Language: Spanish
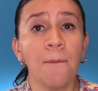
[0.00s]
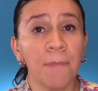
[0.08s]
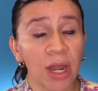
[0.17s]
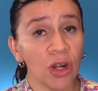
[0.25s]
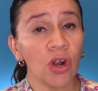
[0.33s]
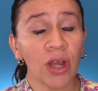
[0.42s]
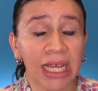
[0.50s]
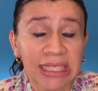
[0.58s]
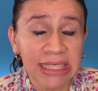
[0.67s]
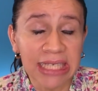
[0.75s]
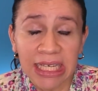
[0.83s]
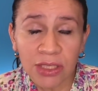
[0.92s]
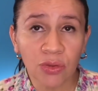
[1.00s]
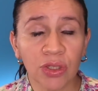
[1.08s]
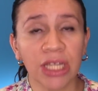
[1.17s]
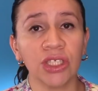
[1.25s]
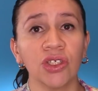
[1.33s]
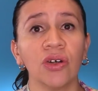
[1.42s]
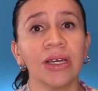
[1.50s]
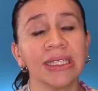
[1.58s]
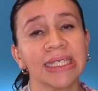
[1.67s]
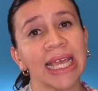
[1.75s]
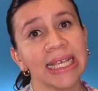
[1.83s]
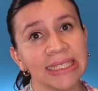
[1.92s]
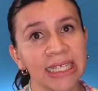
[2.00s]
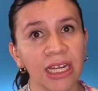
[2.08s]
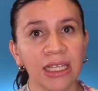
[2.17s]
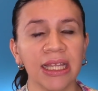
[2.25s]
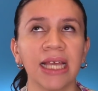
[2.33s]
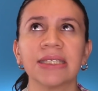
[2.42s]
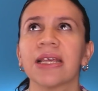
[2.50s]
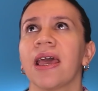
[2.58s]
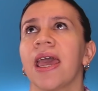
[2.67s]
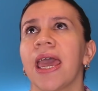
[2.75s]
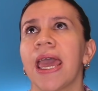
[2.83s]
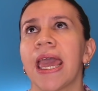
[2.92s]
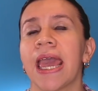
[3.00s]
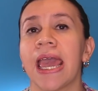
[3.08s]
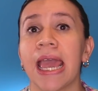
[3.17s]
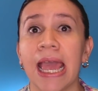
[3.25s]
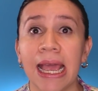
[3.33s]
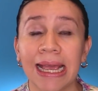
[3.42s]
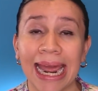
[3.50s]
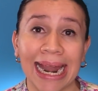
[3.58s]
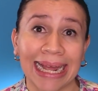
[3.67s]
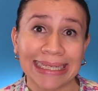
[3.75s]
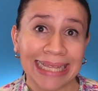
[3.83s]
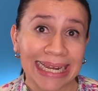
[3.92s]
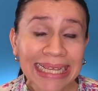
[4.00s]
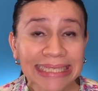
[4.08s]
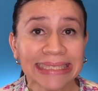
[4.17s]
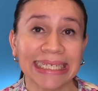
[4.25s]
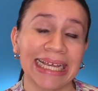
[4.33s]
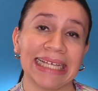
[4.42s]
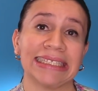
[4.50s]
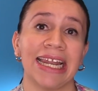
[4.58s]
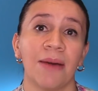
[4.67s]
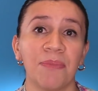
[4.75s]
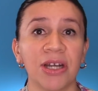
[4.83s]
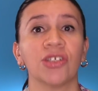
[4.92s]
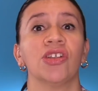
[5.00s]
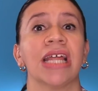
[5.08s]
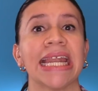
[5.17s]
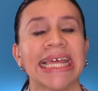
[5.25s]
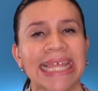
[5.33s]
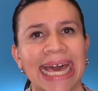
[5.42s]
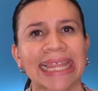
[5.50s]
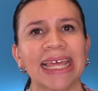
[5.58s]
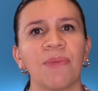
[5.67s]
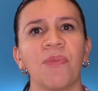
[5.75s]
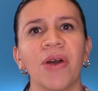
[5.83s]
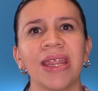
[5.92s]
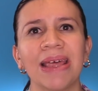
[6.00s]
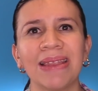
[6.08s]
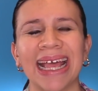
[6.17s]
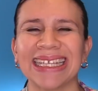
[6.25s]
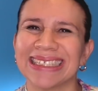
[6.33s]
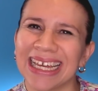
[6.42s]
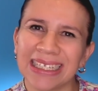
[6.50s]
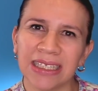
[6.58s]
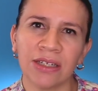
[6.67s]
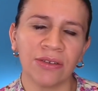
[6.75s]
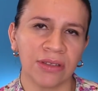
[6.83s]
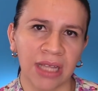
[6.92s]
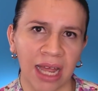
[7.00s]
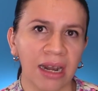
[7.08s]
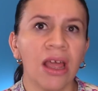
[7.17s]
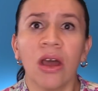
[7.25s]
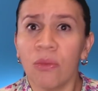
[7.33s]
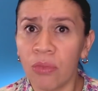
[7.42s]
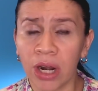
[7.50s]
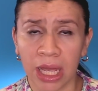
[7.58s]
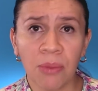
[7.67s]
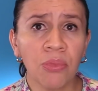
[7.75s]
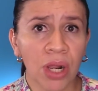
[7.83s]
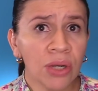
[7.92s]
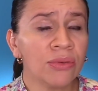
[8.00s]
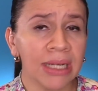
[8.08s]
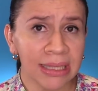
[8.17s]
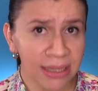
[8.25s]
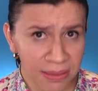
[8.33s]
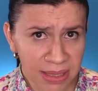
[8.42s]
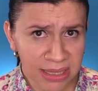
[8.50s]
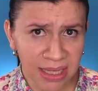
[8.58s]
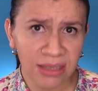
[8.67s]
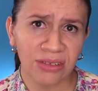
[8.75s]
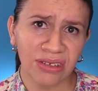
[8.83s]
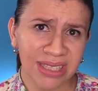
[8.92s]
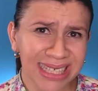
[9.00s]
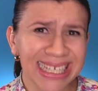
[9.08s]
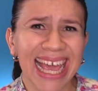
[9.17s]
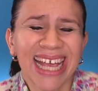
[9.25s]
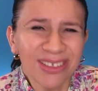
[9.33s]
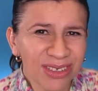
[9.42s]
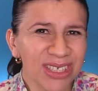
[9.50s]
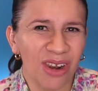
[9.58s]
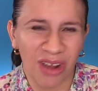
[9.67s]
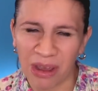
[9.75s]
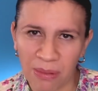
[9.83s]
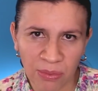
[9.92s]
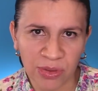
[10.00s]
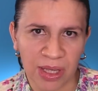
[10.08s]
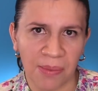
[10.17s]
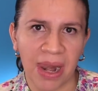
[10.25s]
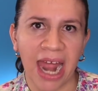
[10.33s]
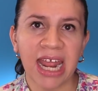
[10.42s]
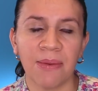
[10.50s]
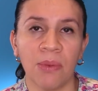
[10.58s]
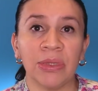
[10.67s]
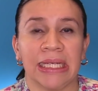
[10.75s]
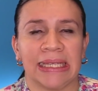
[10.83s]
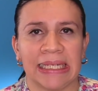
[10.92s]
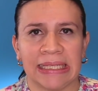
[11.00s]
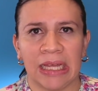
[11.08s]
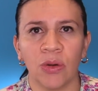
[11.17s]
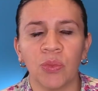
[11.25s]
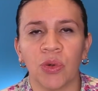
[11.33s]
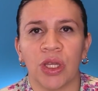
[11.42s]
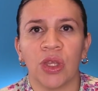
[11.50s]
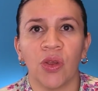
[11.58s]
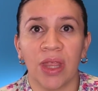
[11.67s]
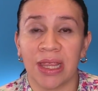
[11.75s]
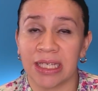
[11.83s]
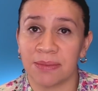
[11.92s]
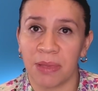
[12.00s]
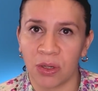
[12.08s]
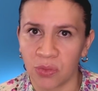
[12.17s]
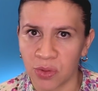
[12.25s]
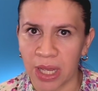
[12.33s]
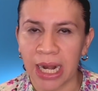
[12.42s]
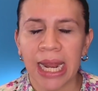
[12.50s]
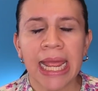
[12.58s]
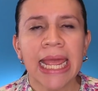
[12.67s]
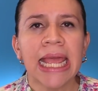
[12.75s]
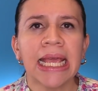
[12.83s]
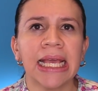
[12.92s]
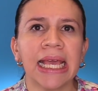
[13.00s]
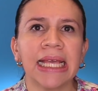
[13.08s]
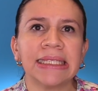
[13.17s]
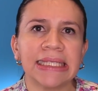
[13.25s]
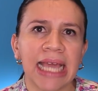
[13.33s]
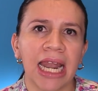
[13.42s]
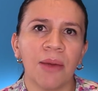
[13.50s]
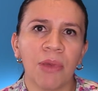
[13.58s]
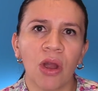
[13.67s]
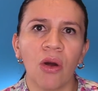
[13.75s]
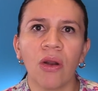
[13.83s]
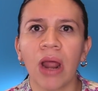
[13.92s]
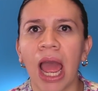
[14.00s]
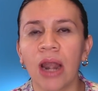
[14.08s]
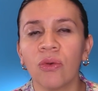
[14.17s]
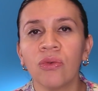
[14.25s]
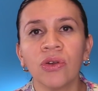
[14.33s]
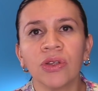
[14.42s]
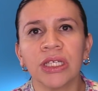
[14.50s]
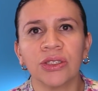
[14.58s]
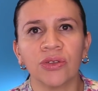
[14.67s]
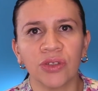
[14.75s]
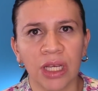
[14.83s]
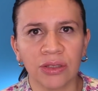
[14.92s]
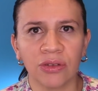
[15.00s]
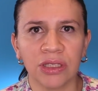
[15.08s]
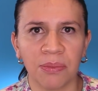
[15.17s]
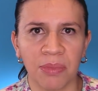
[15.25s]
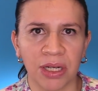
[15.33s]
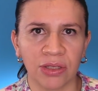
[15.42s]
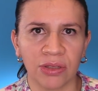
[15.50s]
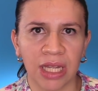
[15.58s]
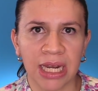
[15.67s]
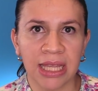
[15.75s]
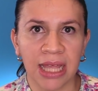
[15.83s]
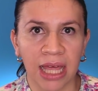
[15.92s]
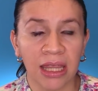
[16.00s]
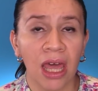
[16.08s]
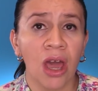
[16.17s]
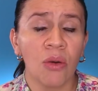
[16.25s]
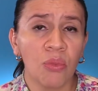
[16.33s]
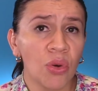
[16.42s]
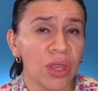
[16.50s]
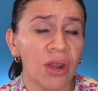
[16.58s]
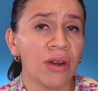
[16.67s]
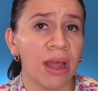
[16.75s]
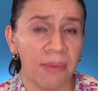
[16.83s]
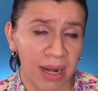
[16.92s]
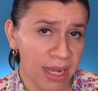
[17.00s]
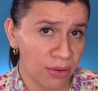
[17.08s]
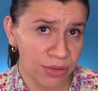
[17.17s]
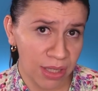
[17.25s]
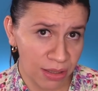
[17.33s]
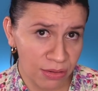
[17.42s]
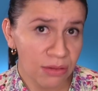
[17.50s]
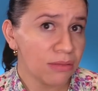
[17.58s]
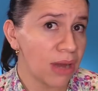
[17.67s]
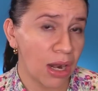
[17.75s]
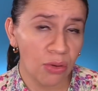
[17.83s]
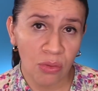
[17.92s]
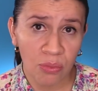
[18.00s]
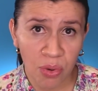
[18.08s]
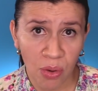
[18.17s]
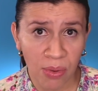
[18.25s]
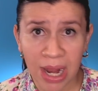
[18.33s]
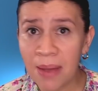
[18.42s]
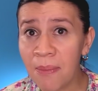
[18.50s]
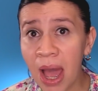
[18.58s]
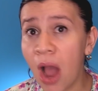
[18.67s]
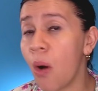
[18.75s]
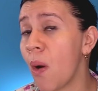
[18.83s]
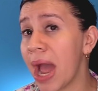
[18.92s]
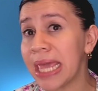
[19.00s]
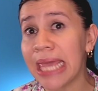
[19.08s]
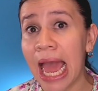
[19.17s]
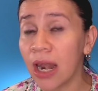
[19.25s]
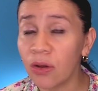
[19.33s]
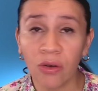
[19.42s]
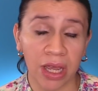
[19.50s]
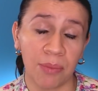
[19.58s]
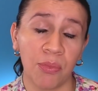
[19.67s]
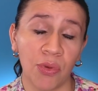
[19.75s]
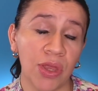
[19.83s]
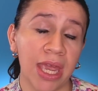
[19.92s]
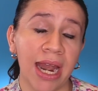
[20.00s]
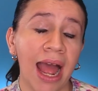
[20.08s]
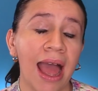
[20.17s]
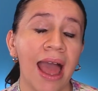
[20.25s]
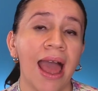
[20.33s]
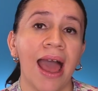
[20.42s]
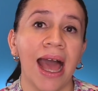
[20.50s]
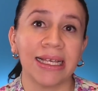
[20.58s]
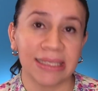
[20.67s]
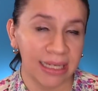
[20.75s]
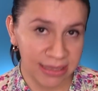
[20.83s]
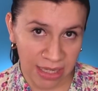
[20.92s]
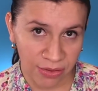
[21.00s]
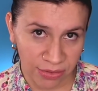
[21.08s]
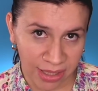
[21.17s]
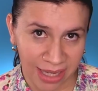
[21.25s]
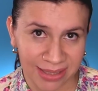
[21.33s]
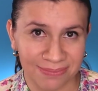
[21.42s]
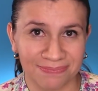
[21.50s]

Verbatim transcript: pero lo que sí es un hecho es que hay ciertas eh, características de la personalidad que pueden hacerse notar, por ejemplo, en una entrevista. Entonces, eso es de lo que vamos a hablar y vamos a tratar un poquito de desmenuzar eh, si a lo mejor alguno de estos rasgos de personalidad pudieron haber causado algún problema o hay algo que pudiera hacerse notar.